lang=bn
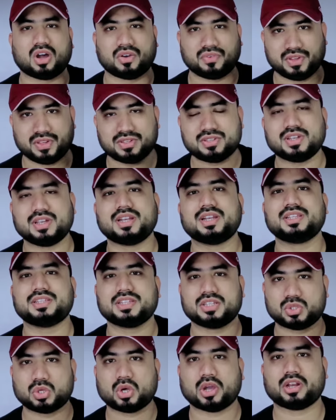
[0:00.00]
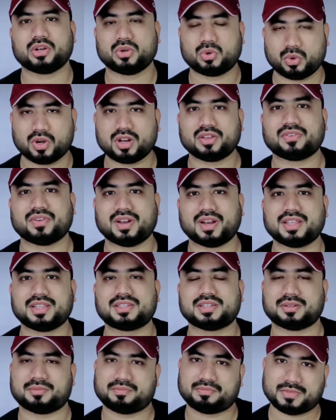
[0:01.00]
অফিসিয়ালি যে জয়েন করে
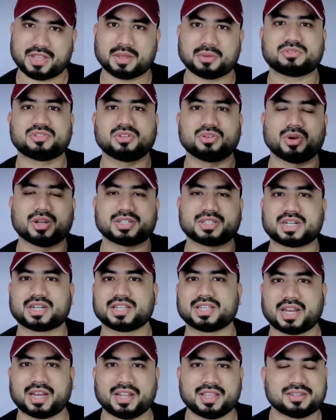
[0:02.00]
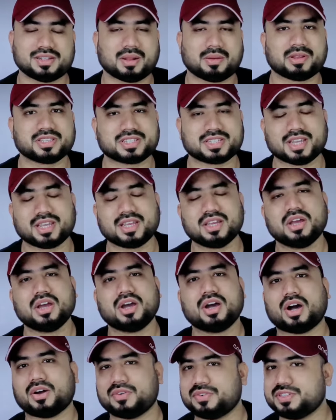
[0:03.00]
ফেলেছে এফসি গোয়া সেটা জানিয়েছিলাম আজকে
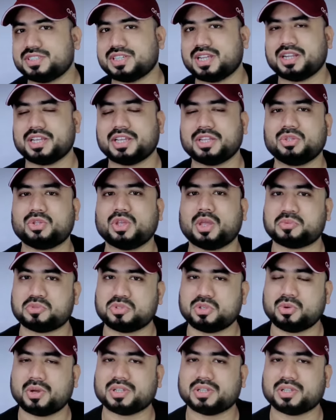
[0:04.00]
অফিসিয়ালি কিন্তু এফসি